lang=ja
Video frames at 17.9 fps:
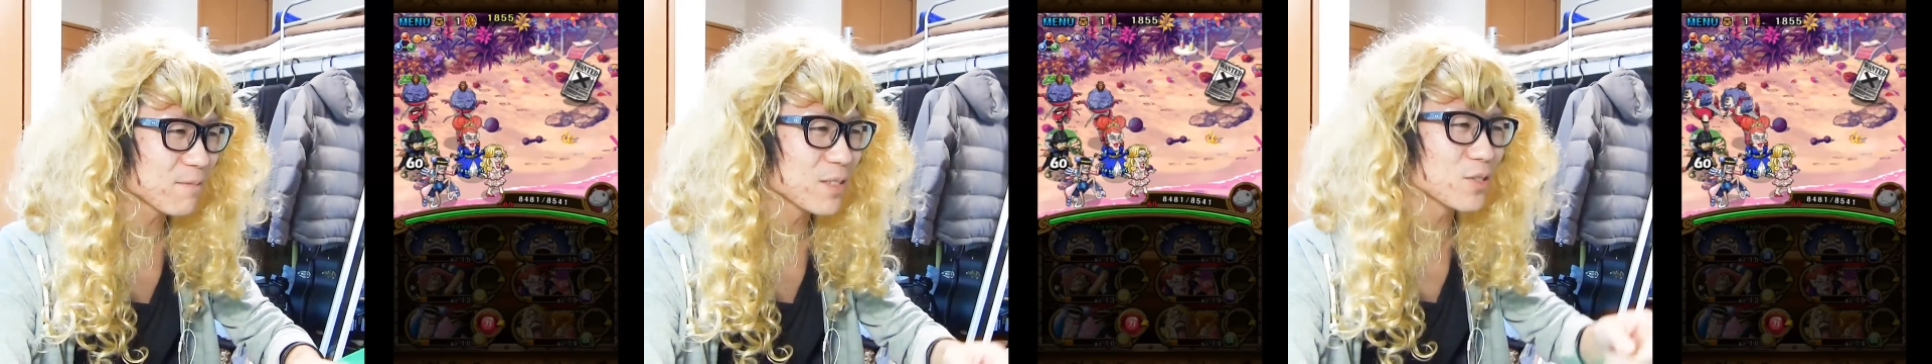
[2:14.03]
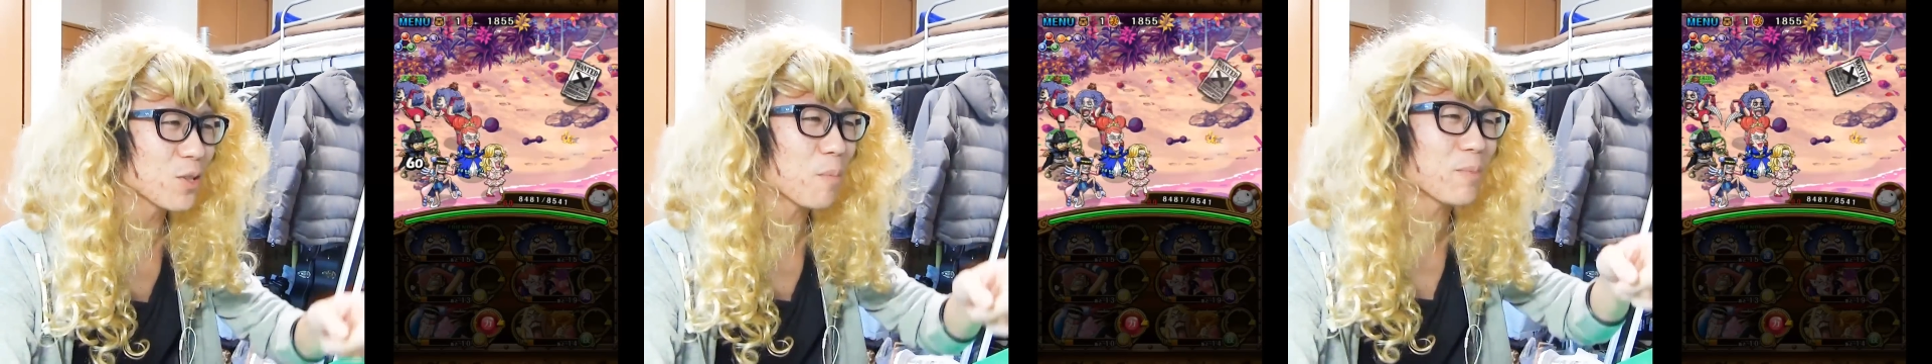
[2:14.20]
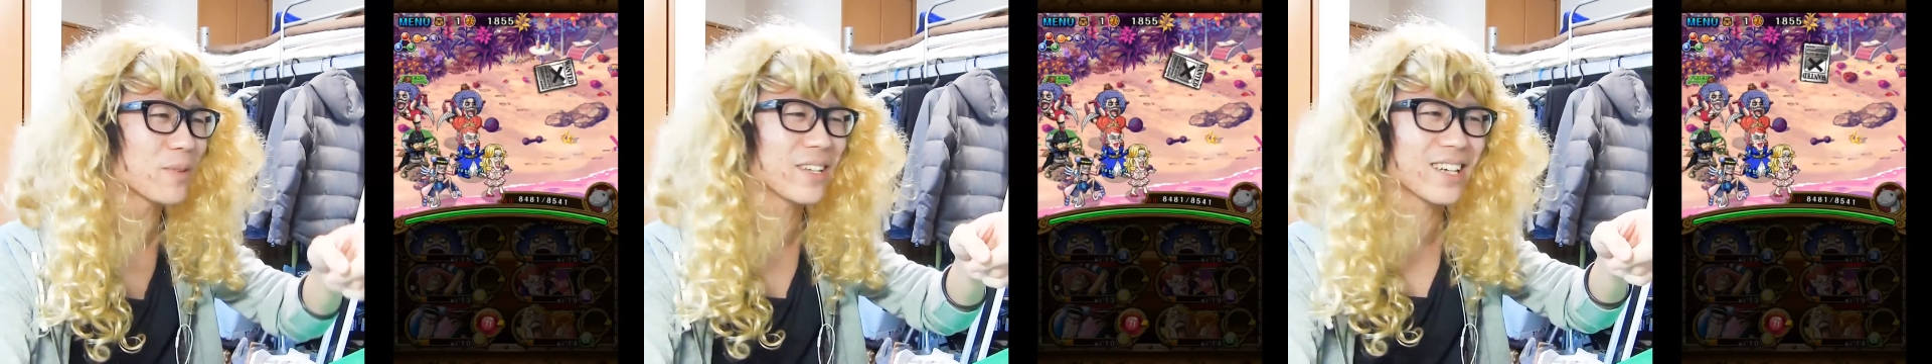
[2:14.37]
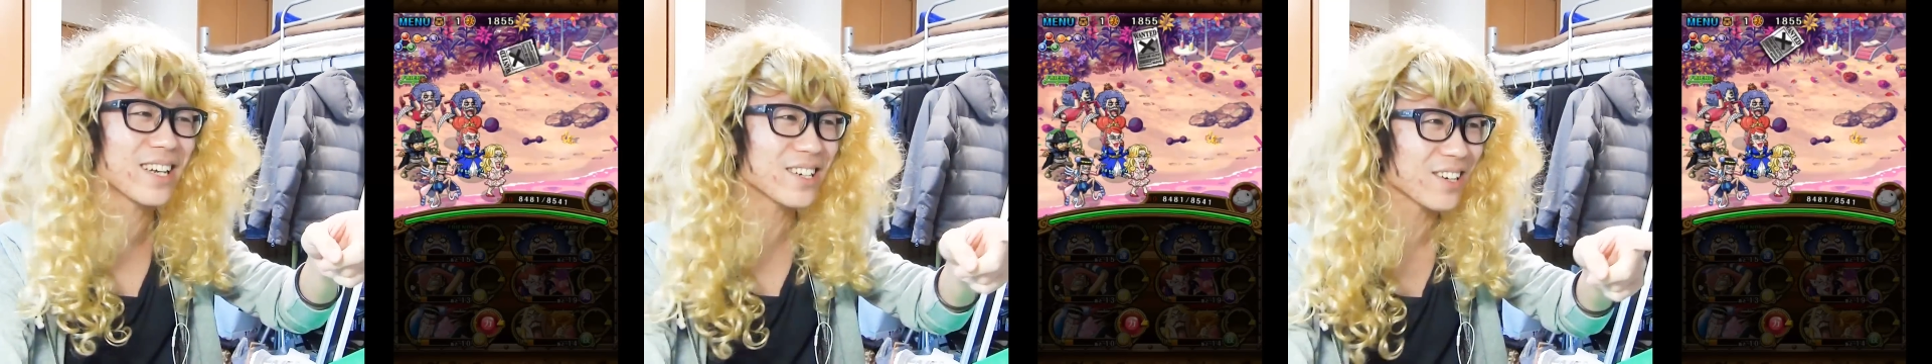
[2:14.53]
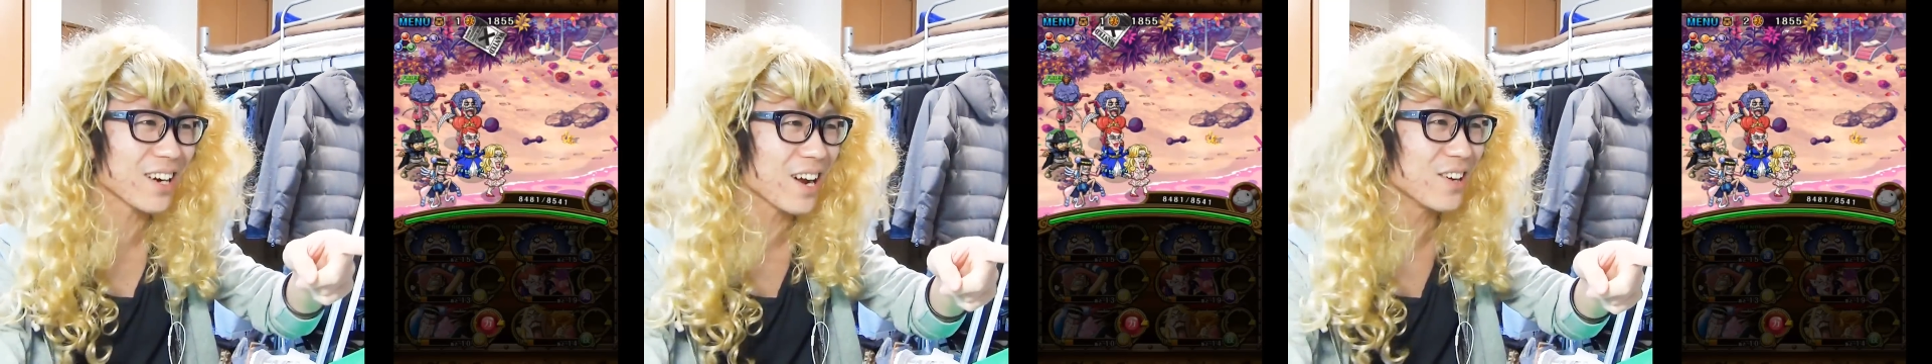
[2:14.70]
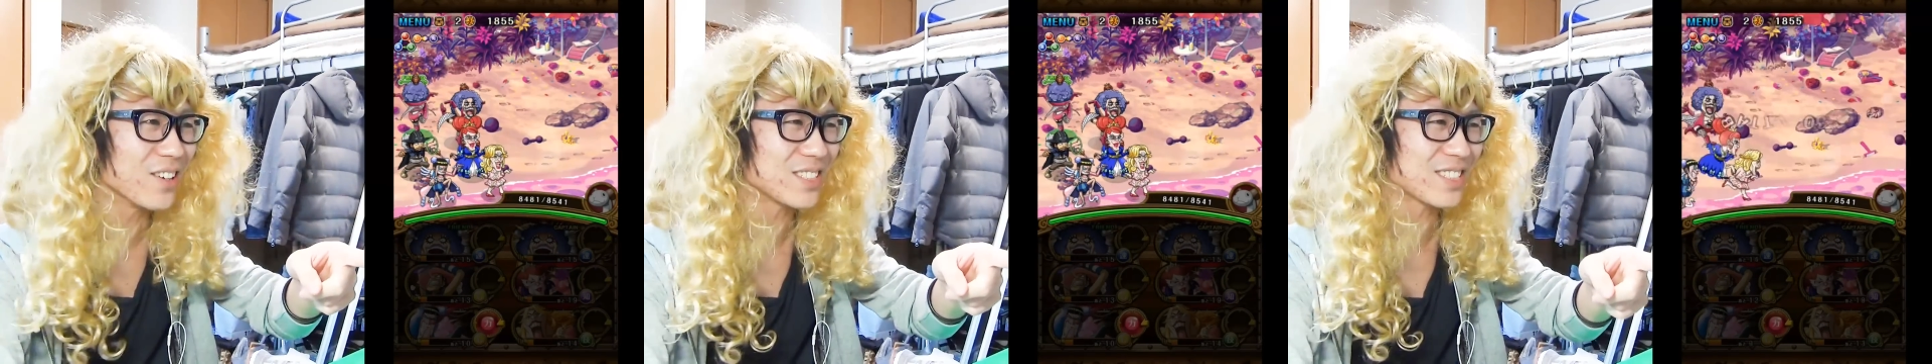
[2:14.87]
ウソップだけ
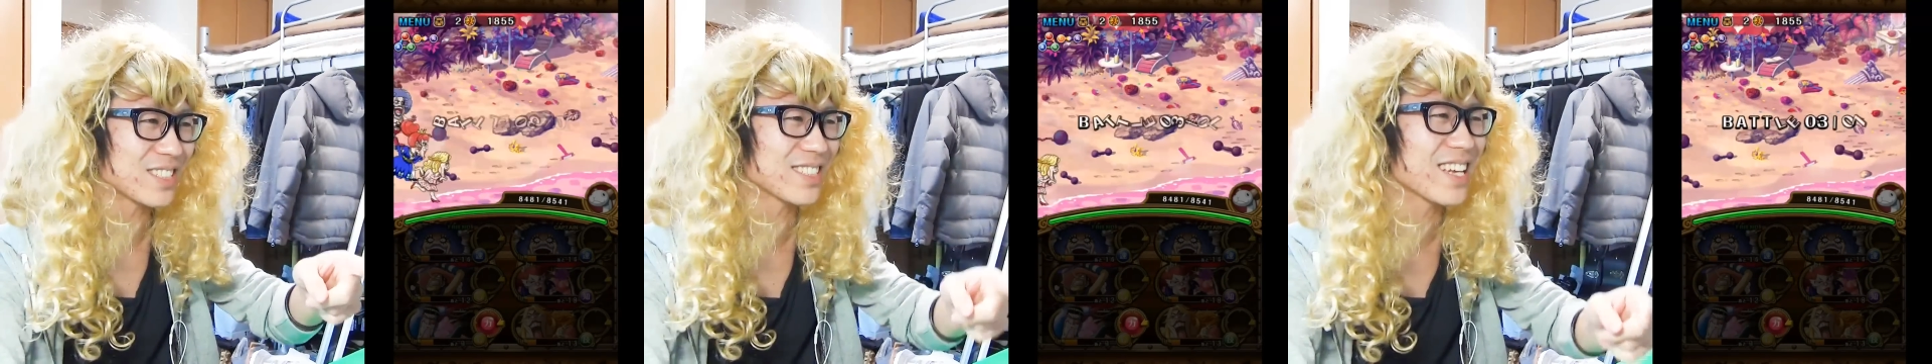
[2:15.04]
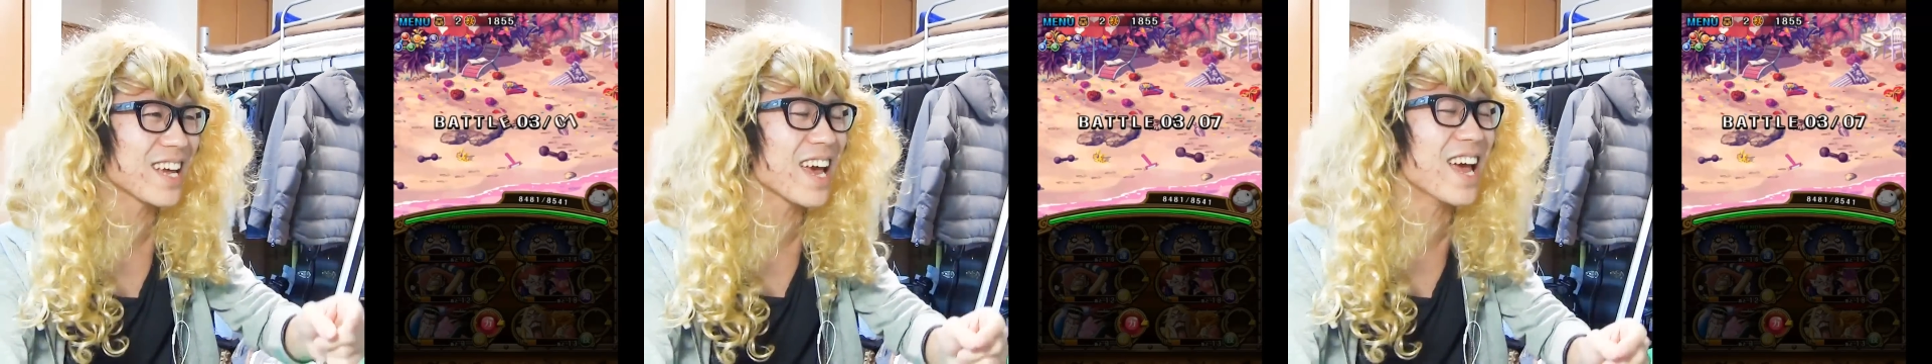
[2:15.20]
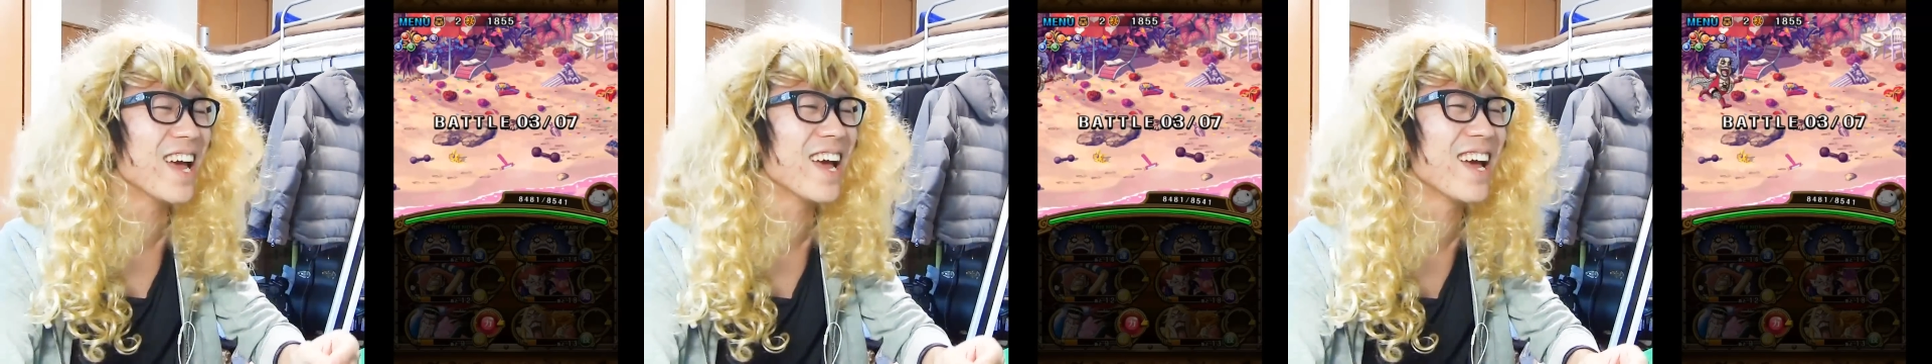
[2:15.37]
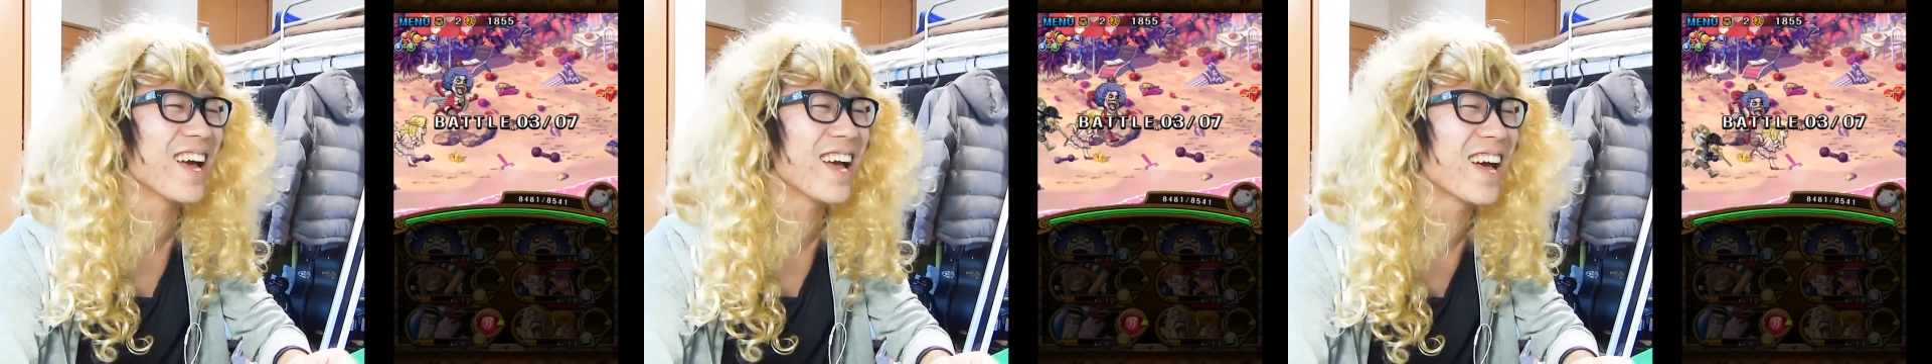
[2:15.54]
食らう、すげえ。